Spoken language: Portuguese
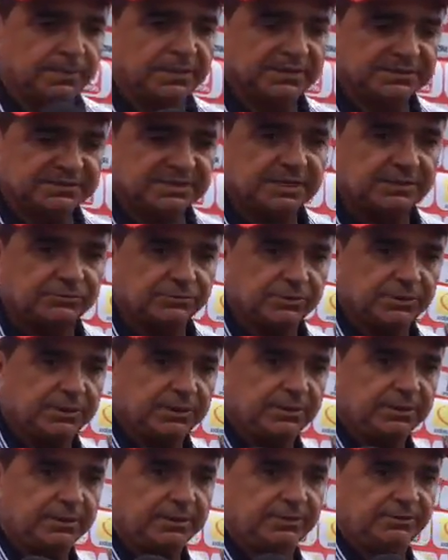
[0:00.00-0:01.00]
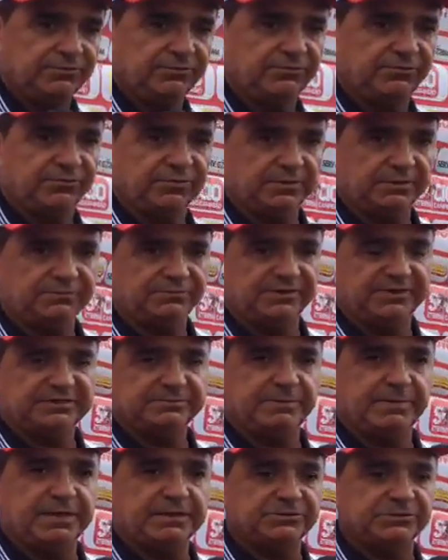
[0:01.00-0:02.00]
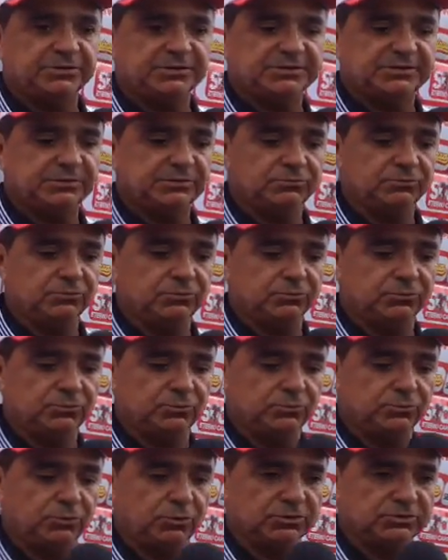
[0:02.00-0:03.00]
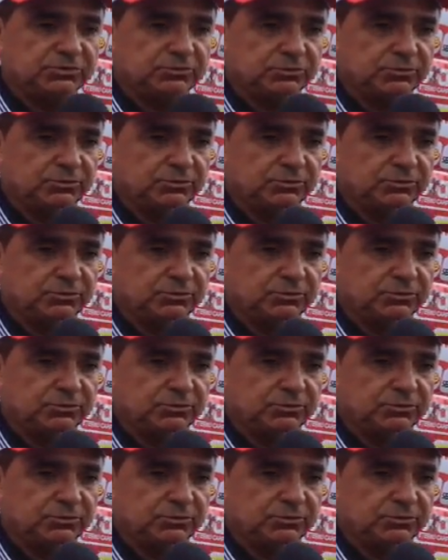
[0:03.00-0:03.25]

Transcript: Exato, né? Faz parte assim do, do, nosso,